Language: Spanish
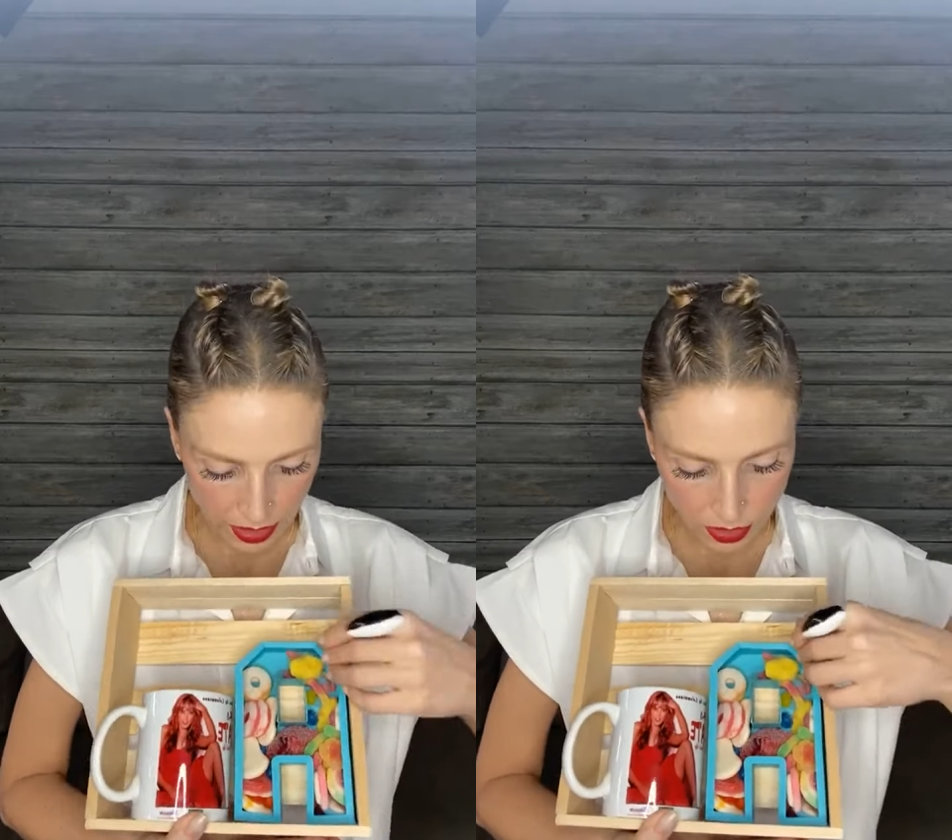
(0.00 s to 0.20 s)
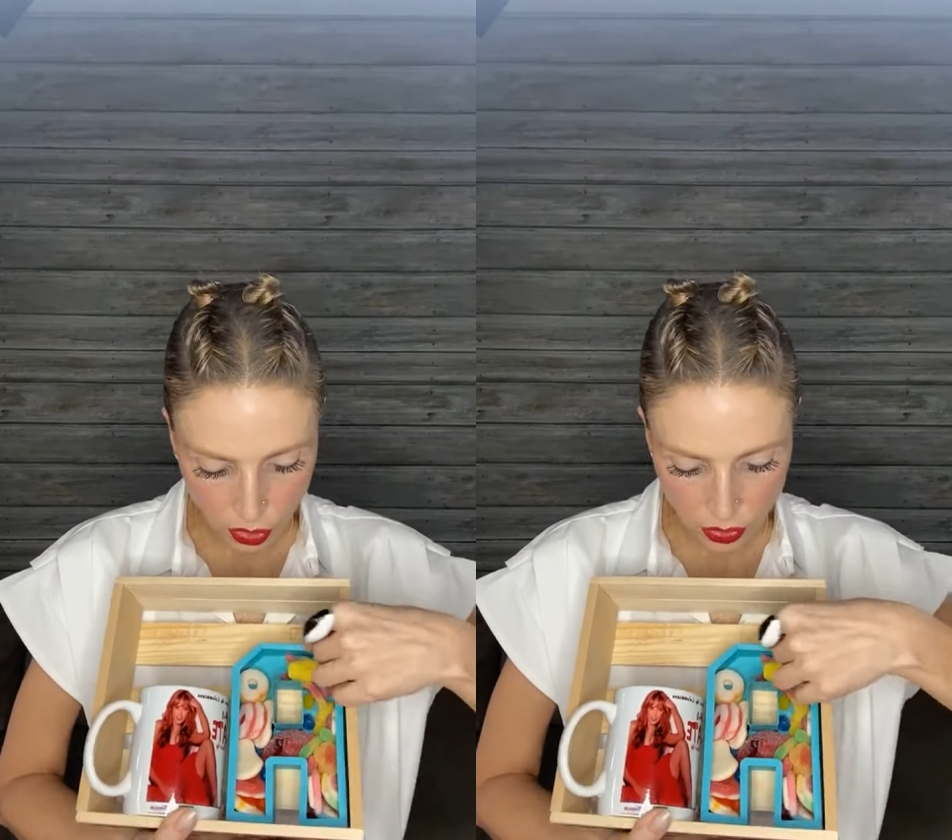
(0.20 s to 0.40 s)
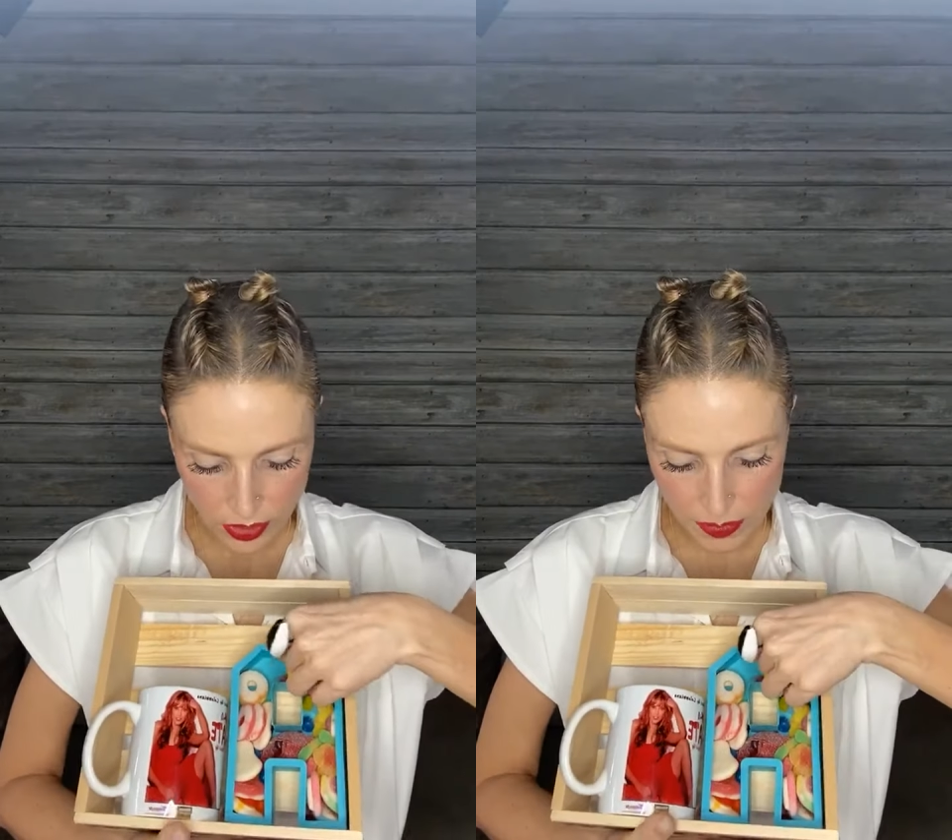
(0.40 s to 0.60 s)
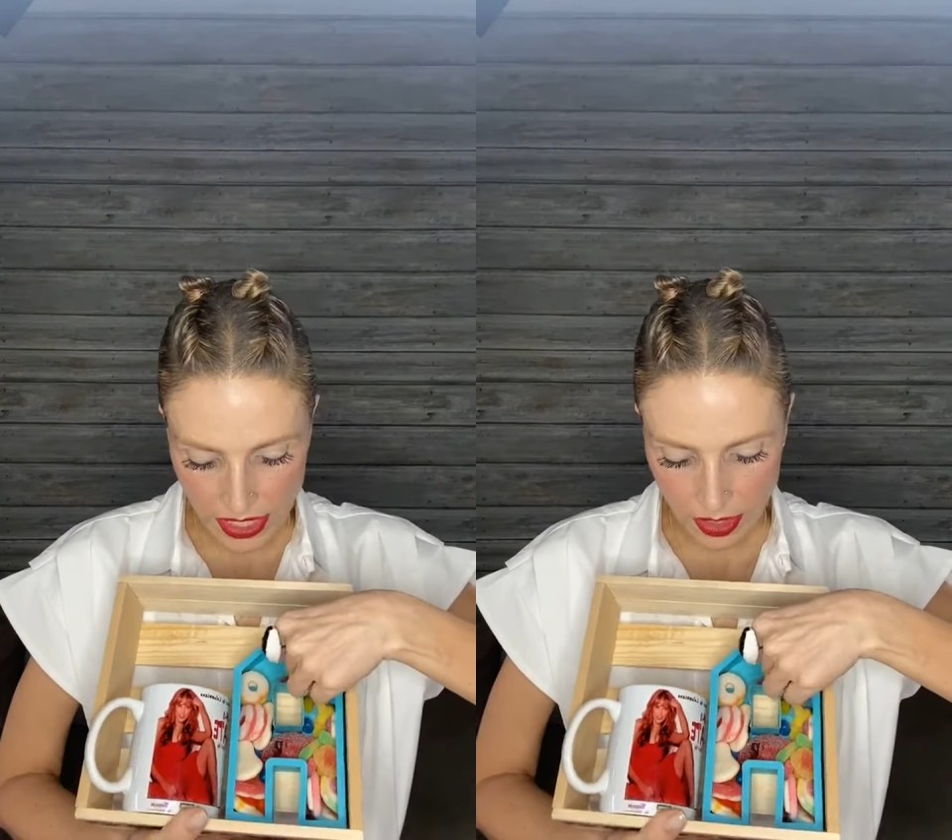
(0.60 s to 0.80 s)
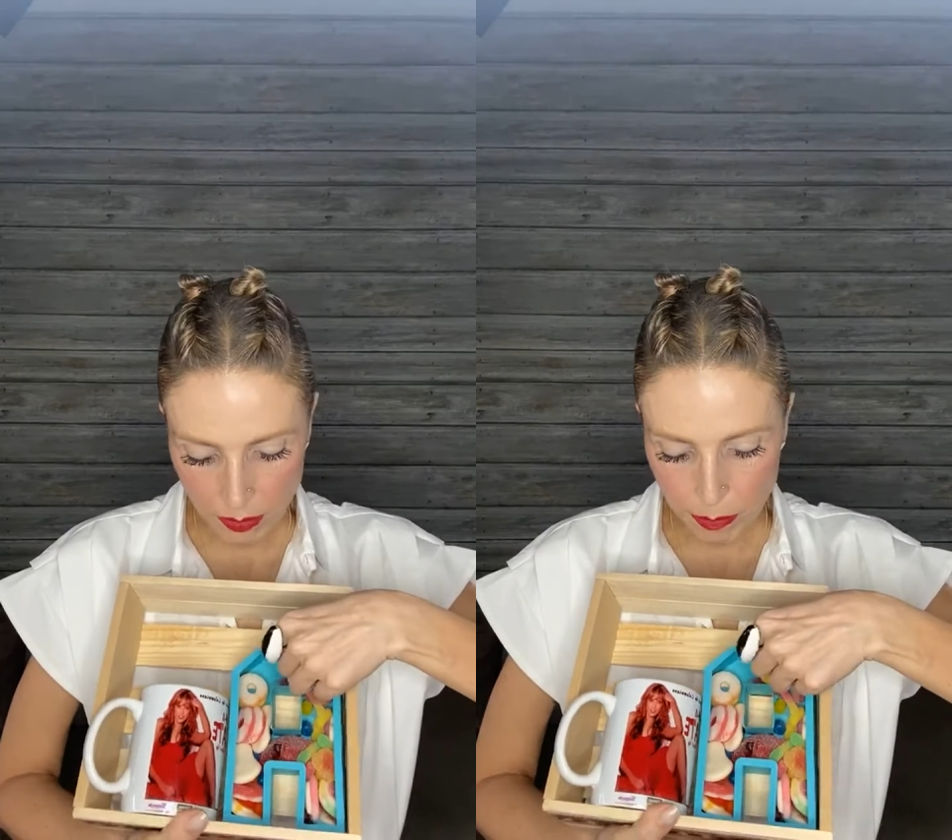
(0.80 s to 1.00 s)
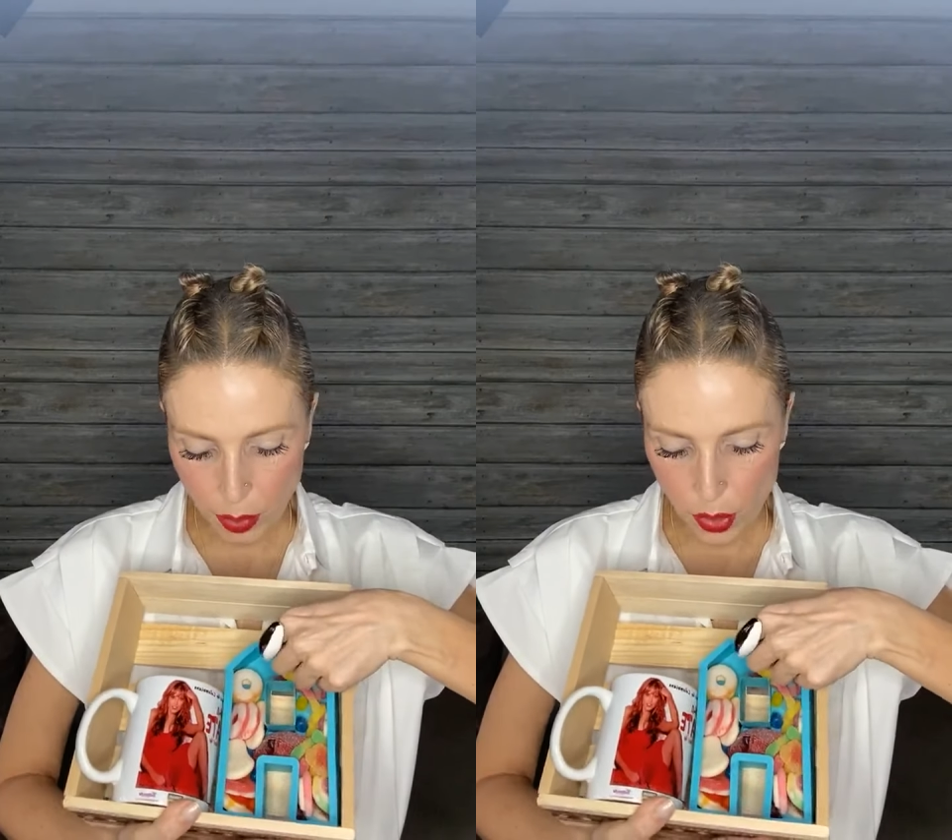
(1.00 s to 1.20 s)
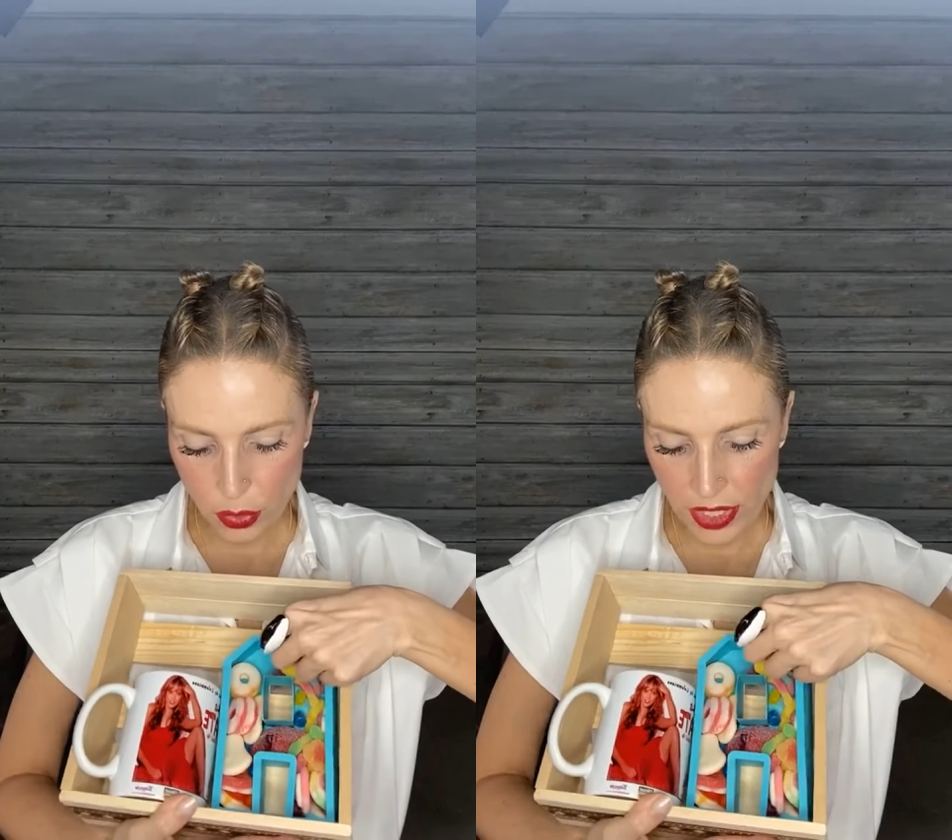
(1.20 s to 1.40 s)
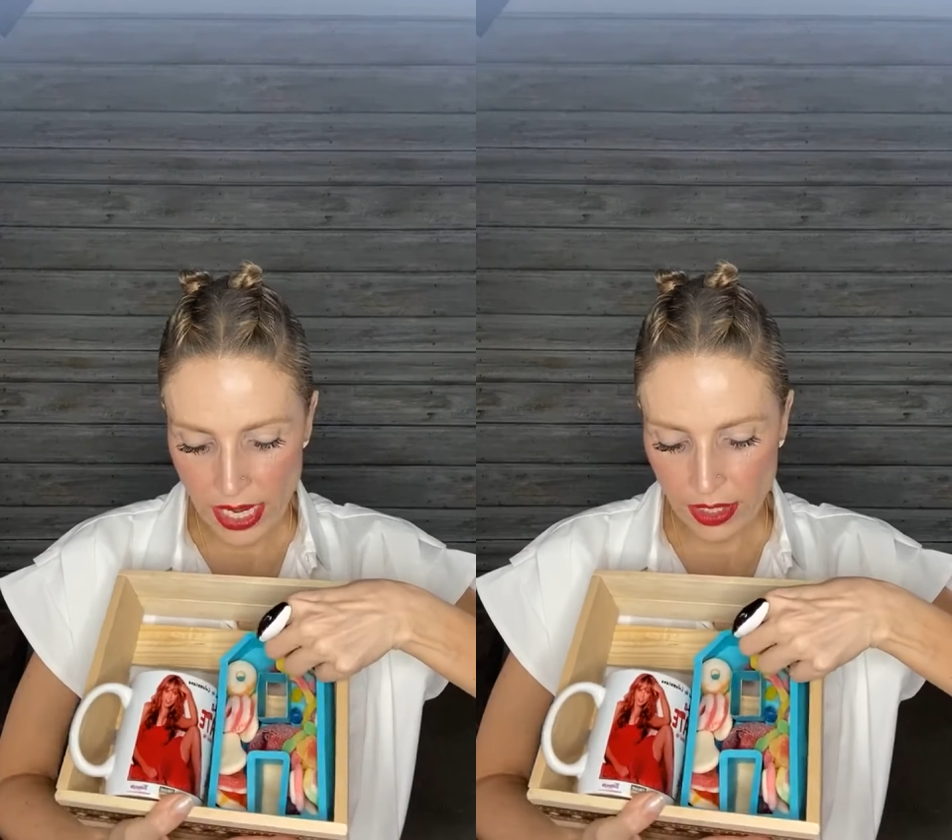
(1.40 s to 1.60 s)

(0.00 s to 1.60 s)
Miren, entonces viene, por un